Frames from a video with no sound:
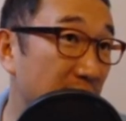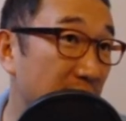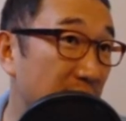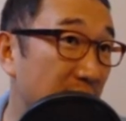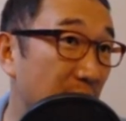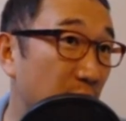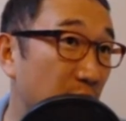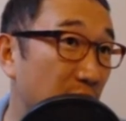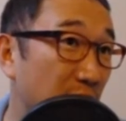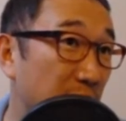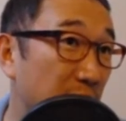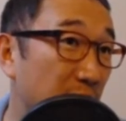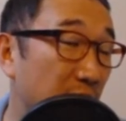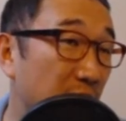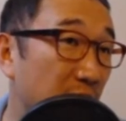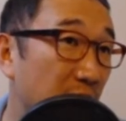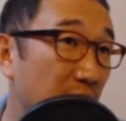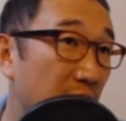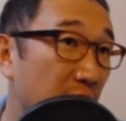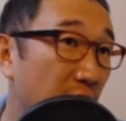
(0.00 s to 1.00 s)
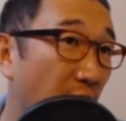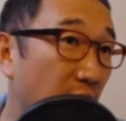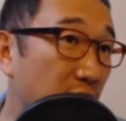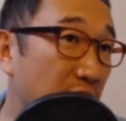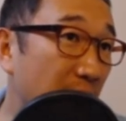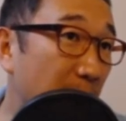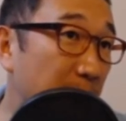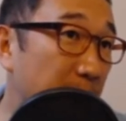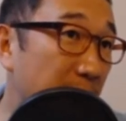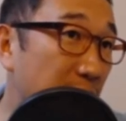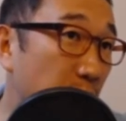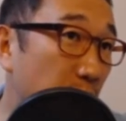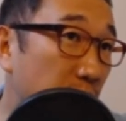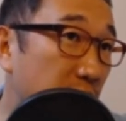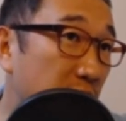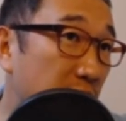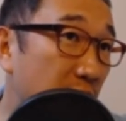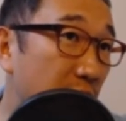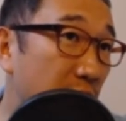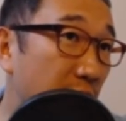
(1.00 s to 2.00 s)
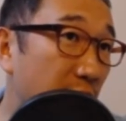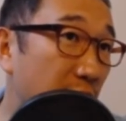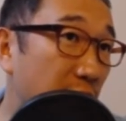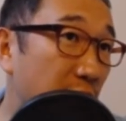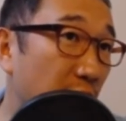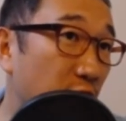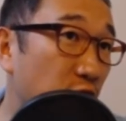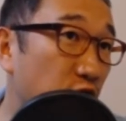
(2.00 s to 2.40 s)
그게 뭐냐면 어차피 이쪽을 지킬 거예요.